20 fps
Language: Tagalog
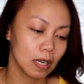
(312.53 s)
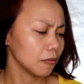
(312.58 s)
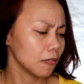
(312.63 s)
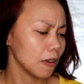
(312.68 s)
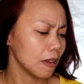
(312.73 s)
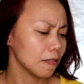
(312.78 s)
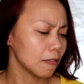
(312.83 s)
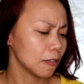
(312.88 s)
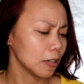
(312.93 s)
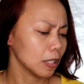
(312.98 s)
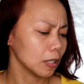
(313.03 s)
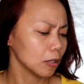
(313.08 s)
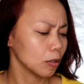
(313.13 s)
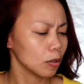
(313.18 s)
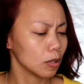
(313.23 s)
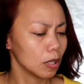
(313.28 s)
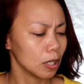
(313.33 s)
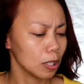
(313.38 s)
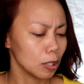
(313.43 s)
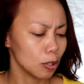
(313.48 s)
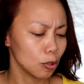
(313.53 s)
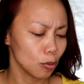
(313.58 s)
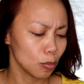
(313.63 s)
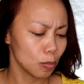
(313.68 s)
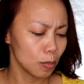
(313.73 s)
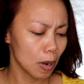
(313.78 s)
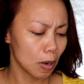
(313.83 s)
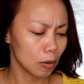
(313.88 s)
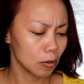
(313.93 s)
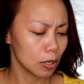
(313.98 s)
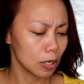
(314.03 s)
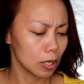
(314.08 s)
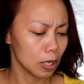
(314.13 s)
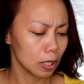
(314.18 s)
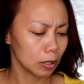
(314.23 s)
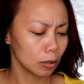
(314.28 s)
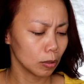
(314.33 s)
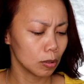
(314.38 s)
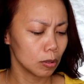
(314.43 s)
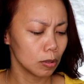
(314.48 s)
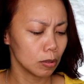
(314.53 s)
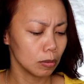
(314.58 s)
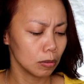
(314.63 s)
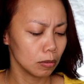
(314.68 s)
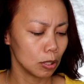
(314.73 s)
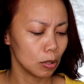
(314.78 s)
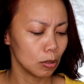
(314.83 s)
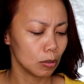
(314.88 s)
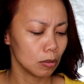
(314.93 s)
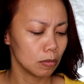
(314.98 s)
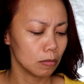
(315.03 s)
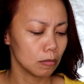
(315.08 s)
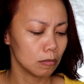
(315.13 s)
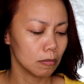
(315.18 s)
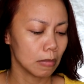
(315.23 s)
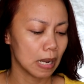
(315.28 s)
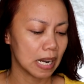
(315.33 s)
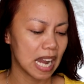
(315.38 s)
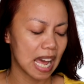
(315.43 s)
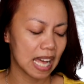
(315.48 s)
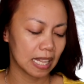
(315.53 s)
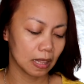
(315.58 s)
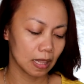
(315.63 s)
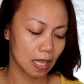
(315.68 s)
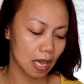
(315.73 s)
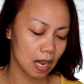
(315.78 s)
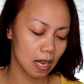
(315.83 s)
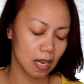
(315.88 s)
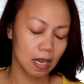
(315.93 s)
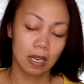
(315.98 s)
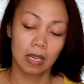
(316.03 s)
Favorite ko na din tong powder na to. Yung manatan.